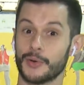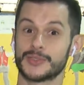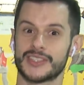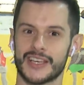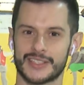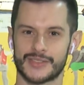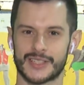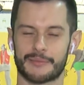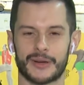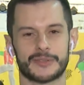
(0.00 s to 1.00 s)
Ou seja,
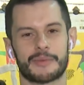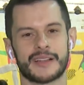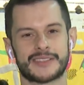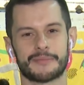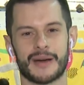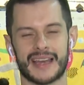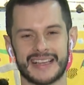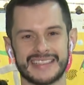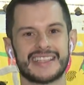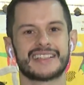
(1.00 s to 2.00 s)
você pode participar
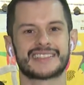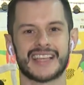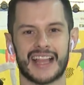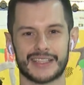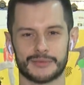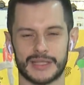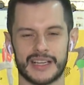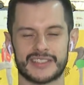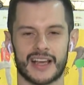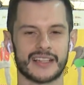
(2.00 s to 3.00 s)
ali, dançar lá no
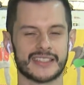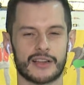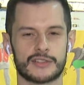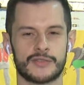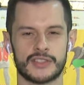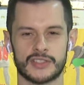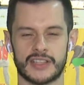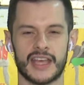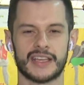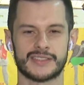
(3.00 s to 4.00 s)
Mirante, aquelas aulas de fit
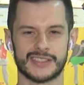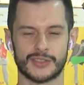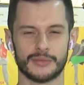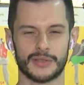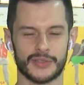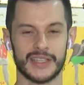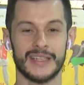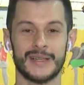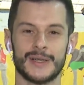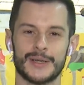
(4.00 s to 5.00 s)
dance, zumba, enfim,
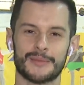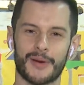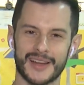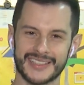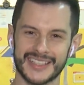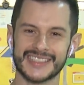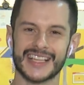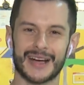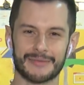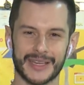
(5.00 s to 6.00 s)
pode
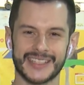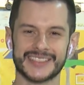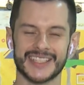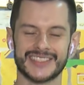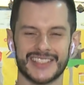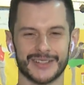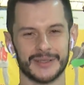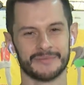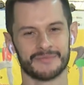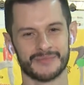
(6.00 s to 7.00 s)
dançar amanhã cedinho,
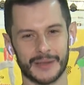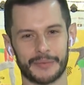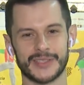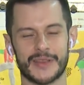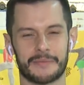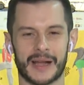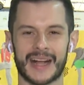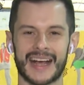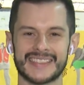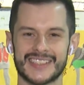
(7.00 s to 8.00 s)
depois vem para
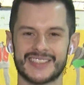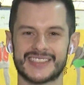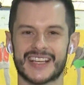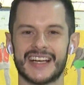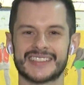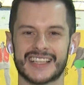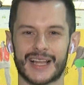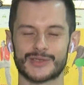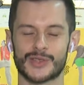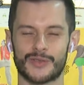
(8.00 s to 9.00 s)
casa, descansa
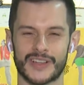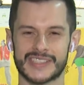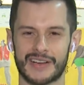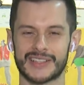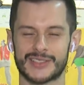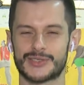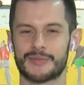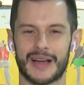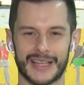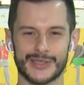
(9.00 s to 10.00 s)
lá no sofazão, assiste o
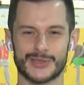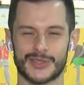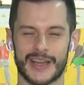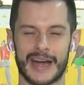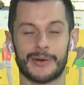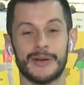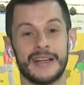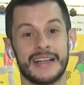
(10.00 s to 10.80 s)
balanço geral.